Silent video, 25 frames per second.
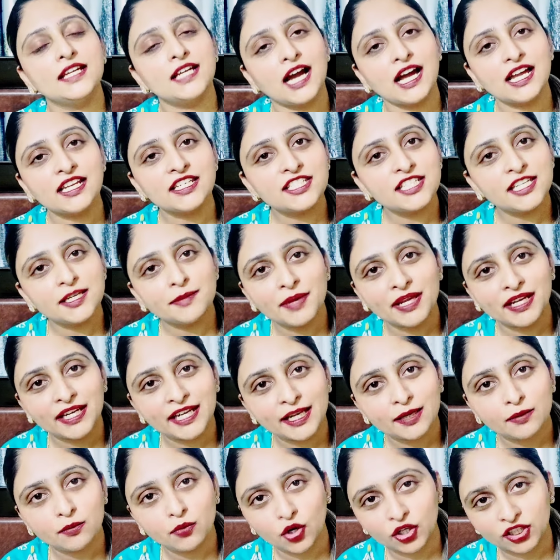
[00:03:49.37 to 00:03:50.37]
कांच की
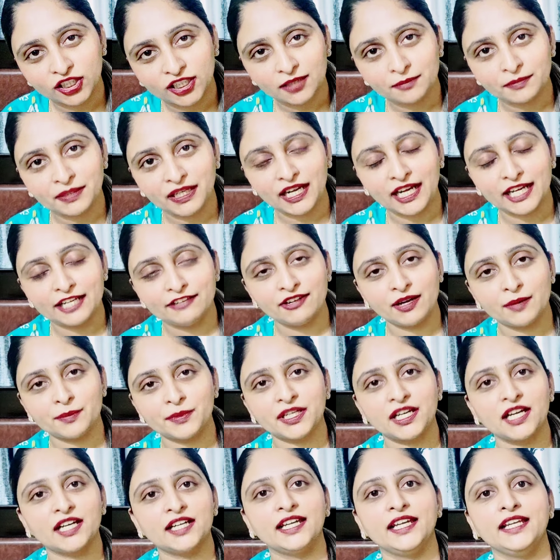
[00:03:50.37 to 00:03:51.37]
मैंने एक बॉटल मंगाई
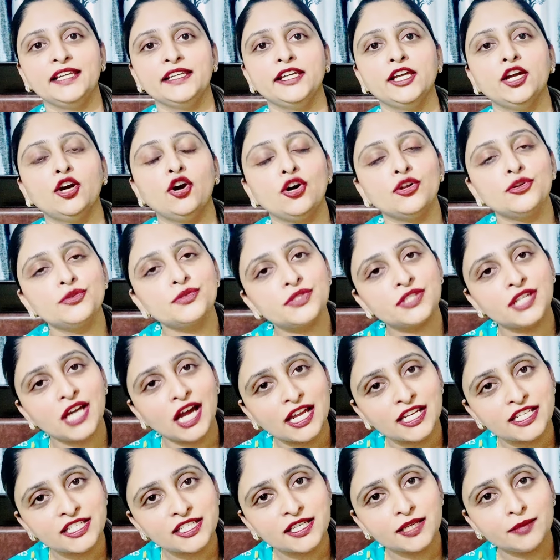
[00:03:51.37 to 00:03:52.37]
वामिका के लिए और उस
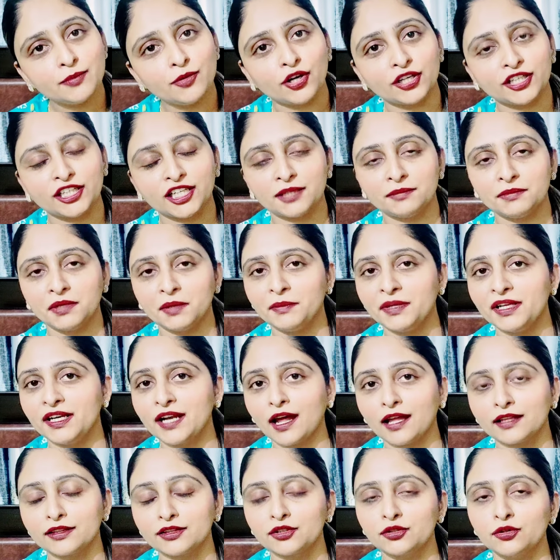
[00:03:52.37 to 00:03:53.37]
कांच की बॉटल में मैं
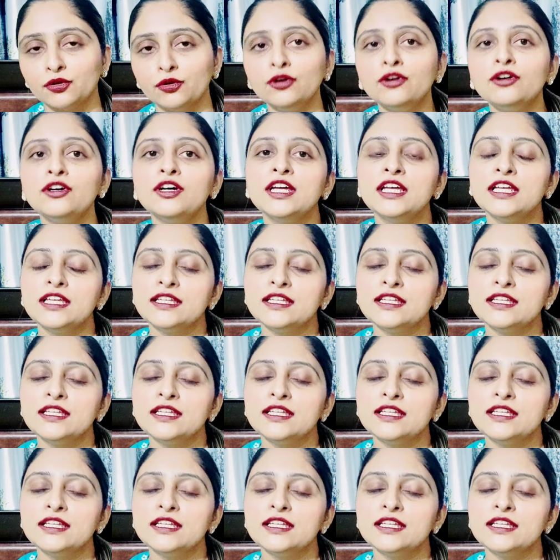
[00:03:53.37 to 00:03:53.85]
रात को